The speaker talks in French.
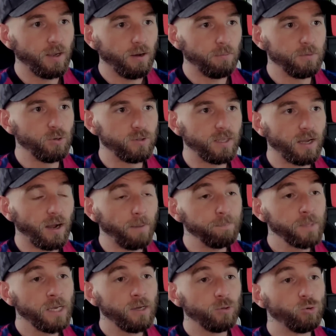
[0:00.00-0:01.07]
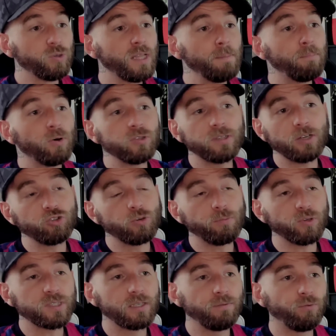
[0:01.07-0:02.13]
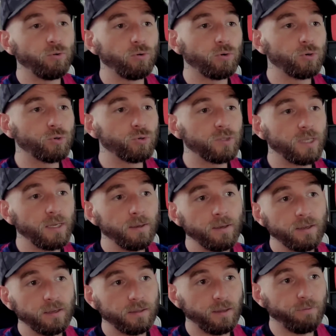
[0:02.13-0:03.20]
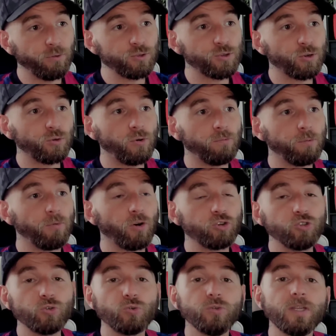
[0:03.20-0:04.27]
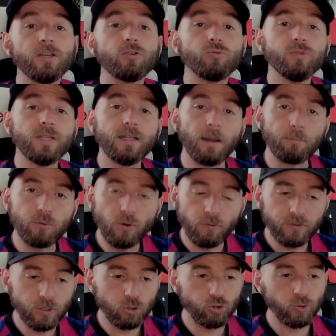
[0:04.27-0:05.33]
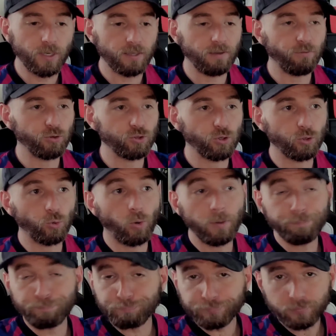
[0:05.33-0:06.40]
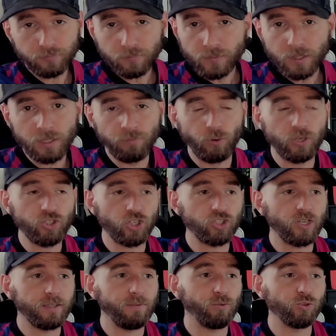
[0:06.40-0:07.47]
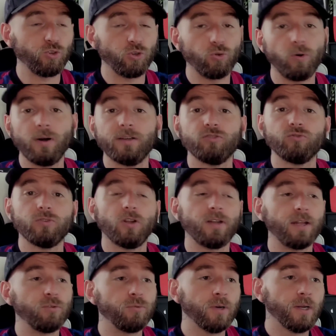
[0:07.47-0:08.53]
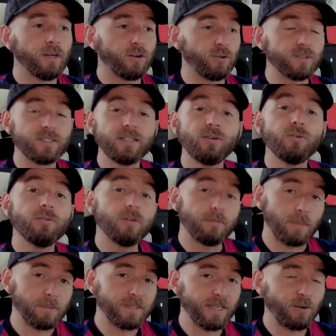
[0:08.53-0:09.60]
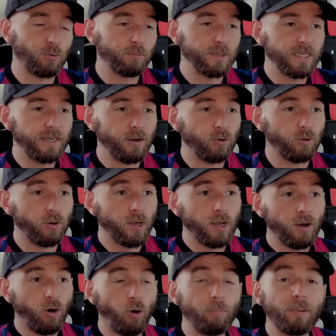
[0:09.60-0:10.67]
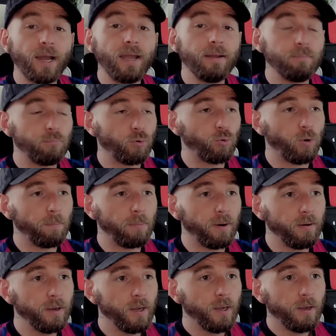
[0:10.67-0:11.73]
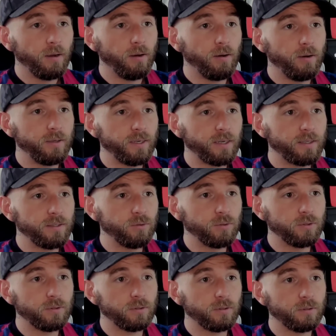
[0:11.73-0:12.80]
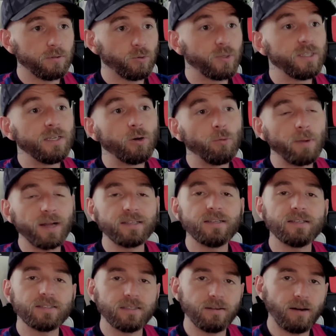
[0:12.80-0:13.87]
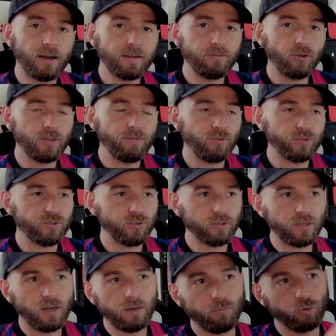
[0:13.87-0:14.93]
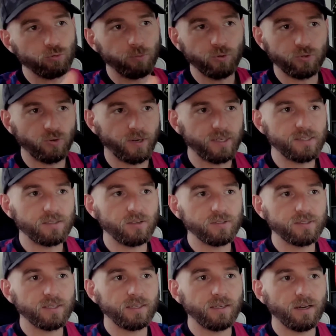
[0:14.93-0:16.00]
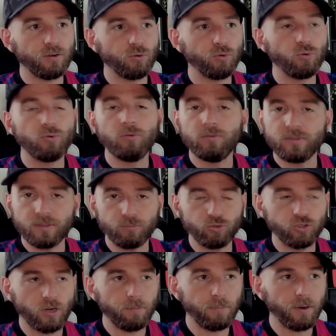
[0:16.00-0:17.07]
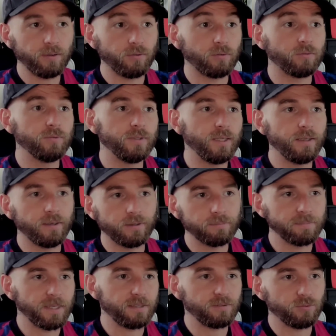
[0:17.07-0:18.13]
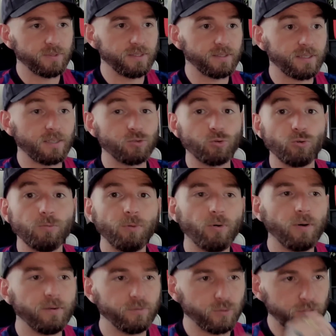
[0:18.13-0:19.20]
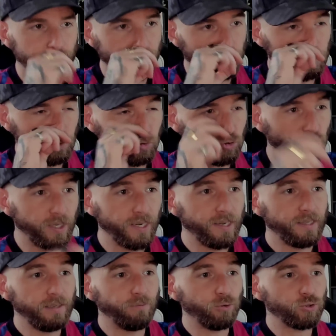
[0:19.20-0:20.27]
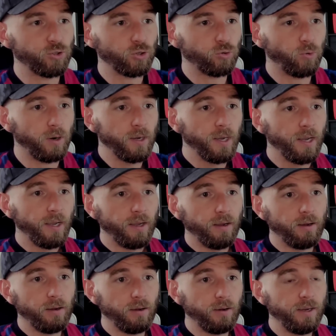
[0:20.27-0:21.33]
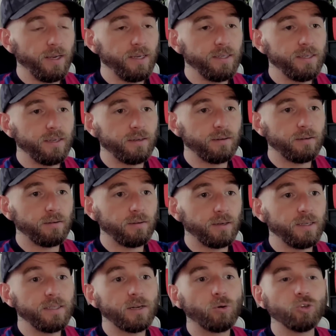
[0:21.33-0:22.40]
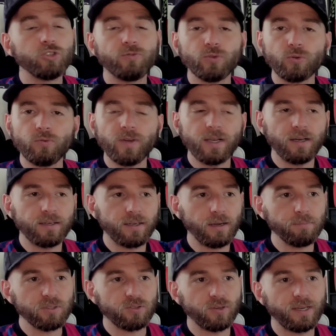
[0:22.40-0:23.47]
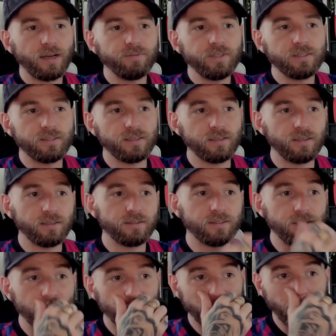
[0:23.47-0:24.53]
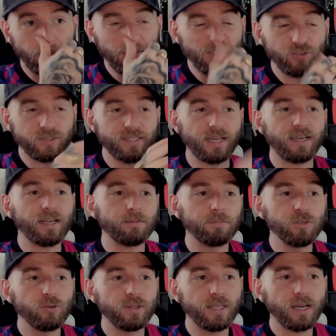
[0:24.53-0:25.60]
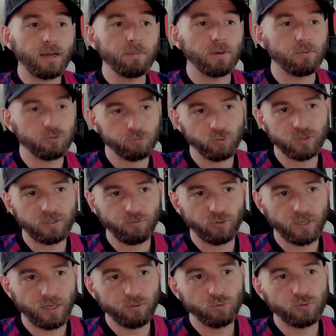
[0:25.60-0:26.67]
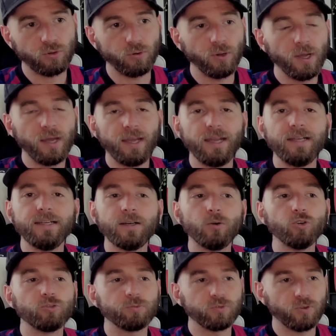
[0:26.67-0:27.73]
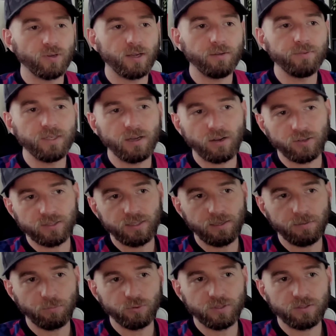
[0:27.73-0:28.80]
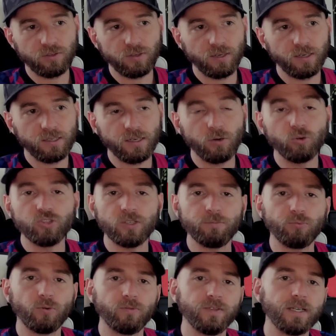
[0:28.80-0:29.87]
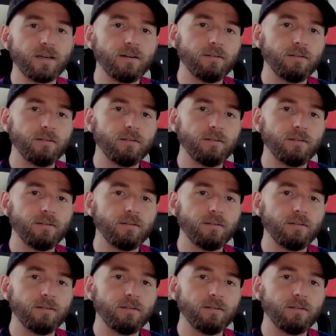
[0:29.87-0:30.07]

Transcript: de, terrain donc des postes je pense qu'il faut recruter défenseur droit on peut voir Jules Koundé Koundé n'a plus envie de jouer un défenseur droit il fallait chercher un défenseur droit et je vous donne un nom, Cancelo, même c'est compliqué en, prêt, pourquoi pas. Euh, il y a qui d'autre euh, Donc Inigo Martinez qui doit arriver en défense centrale. je pense que Christensen et Akuro, ça bougera pas. Donc Koundé, hein, peut-être aussi serait sur le banc, hein, vu qu'il ne veut plus jouer défenseur droit. Euh, gauche, il faut trouver quelqu'un parce que Gabi, c'est si le schéma, bien sûr, c'est 4 milieux de terrain, mais je pense qu'il faudrait un autre ailier gauche parce que Gabi, là, quand il est positionné ailier gauche, c'est pour venir